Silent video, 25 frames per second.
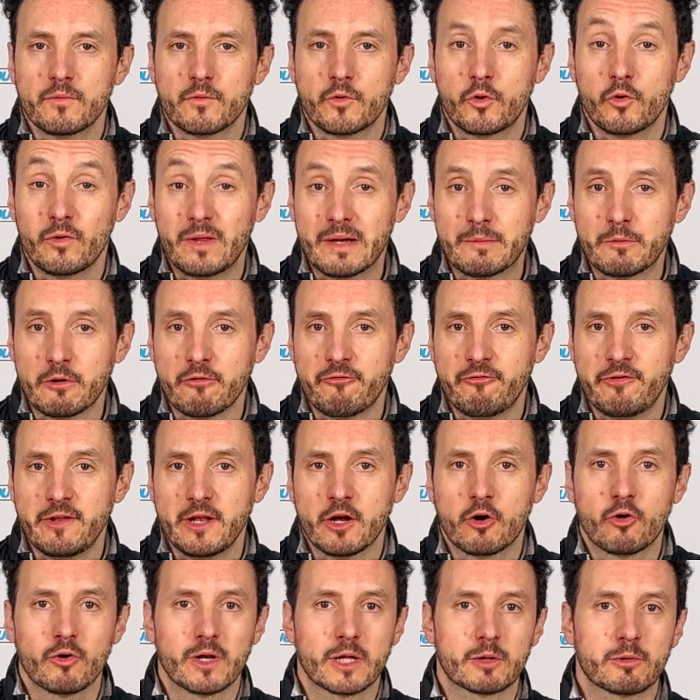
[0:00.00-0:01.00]
Chiudiamo infine
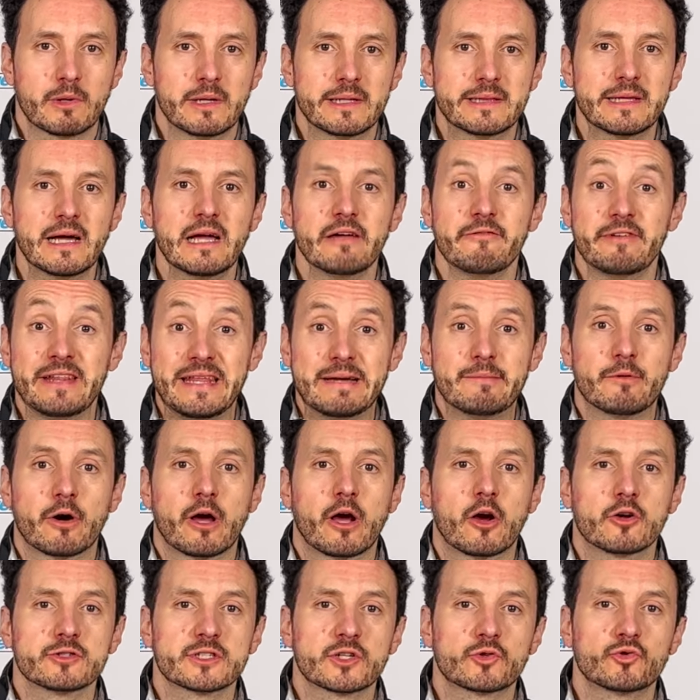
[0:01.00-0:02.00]
con l'attualità e vediamo che
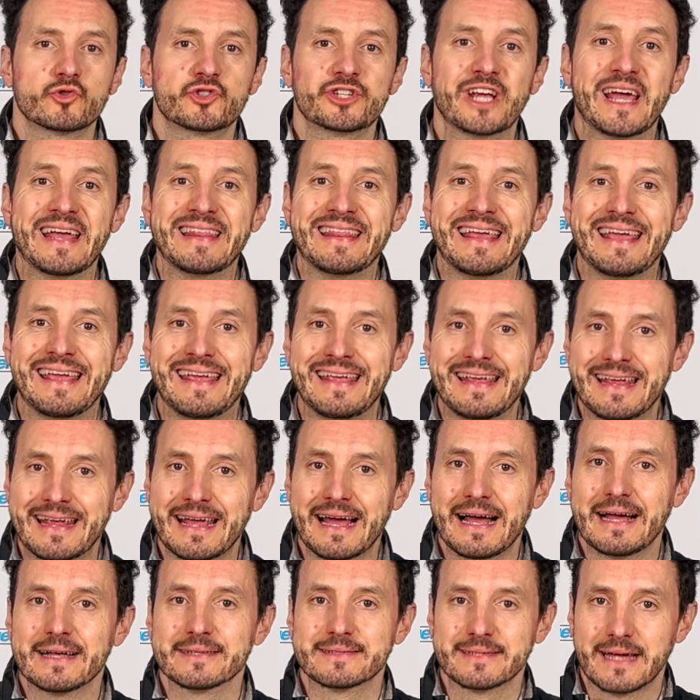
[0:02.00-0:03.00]
cosa succede in
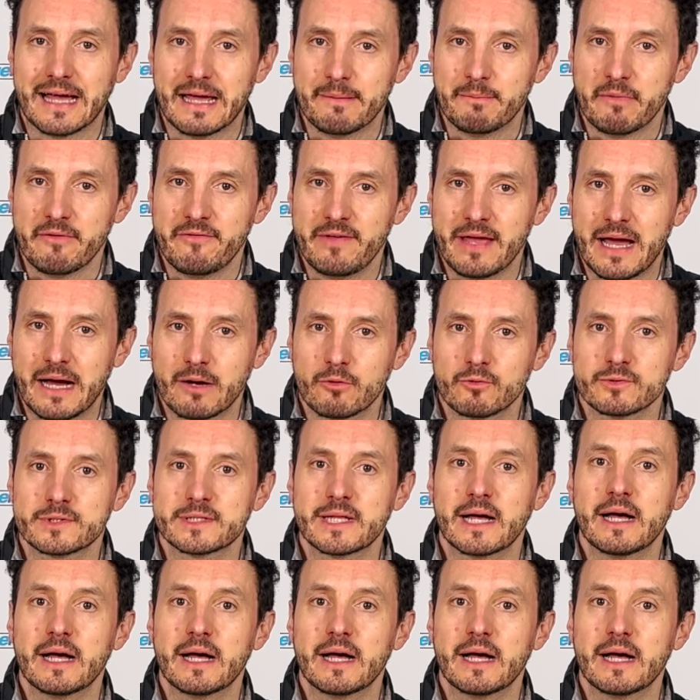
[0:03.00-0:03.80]
casa MV Agusta